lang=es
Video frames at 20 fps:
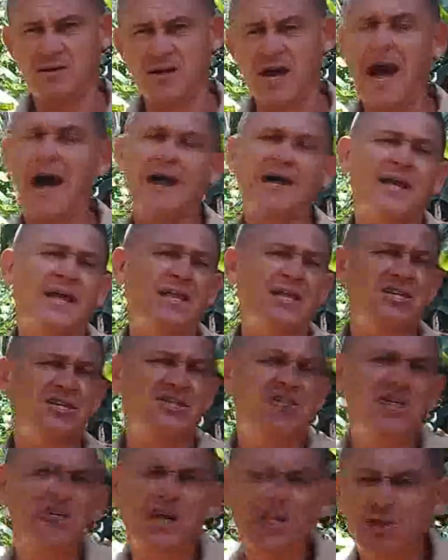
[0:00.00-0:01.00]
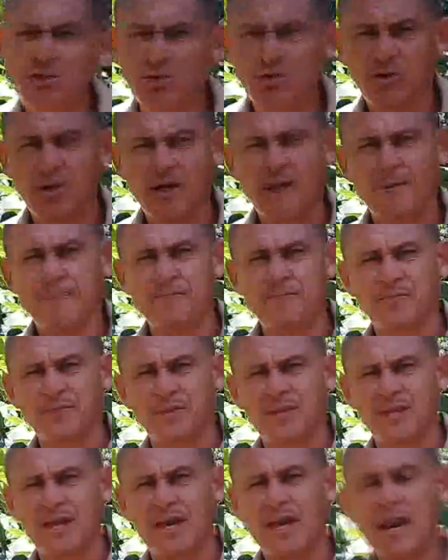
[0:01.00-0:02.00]
agradeciendo
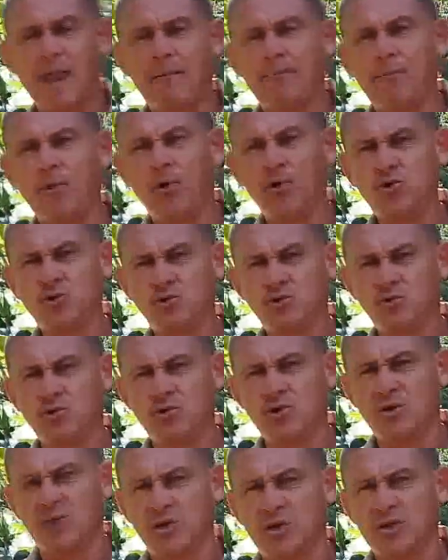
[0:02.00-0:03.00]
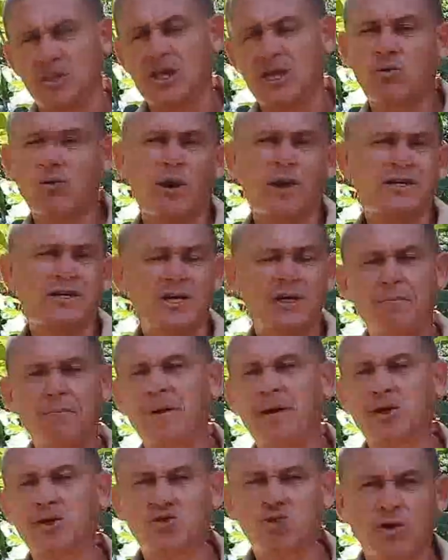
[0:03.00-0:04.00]
el apoyo de cualquier
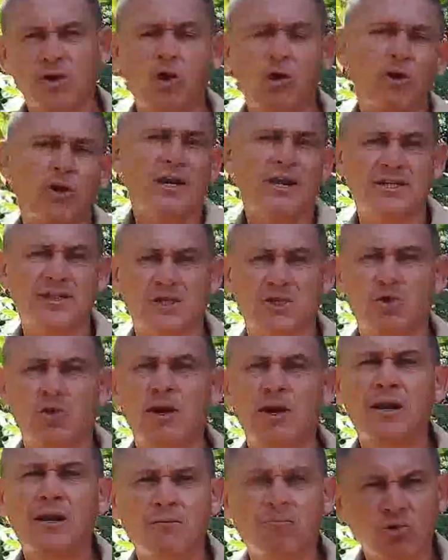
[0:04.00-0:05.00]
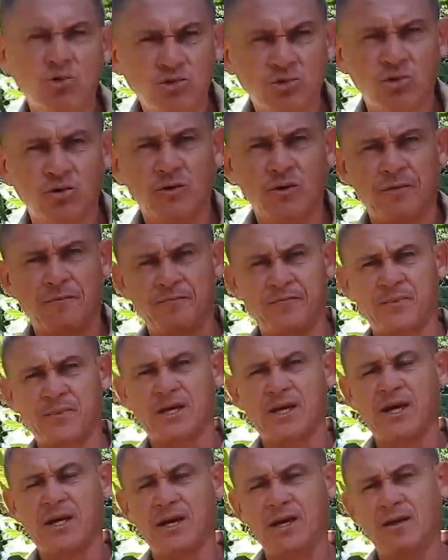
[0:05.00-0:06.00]
persona o organización en el mundo
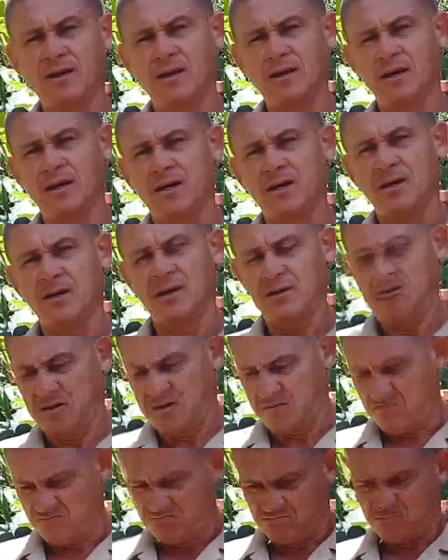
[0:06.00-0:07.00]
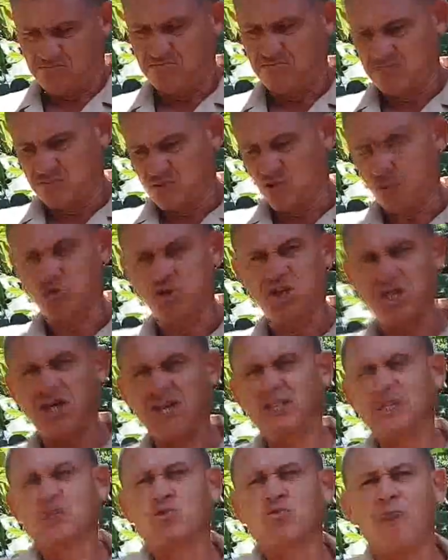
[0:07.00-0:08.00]
que nos
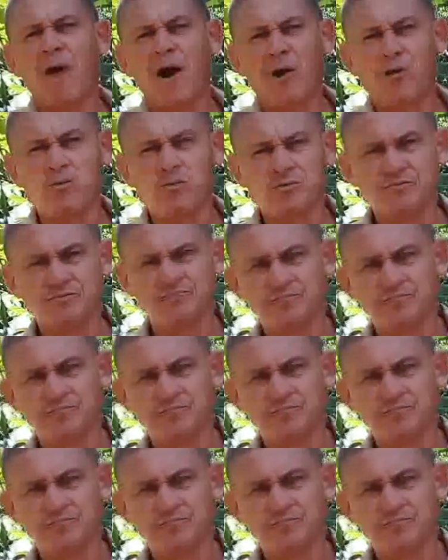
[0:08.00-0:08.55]
tiende su mano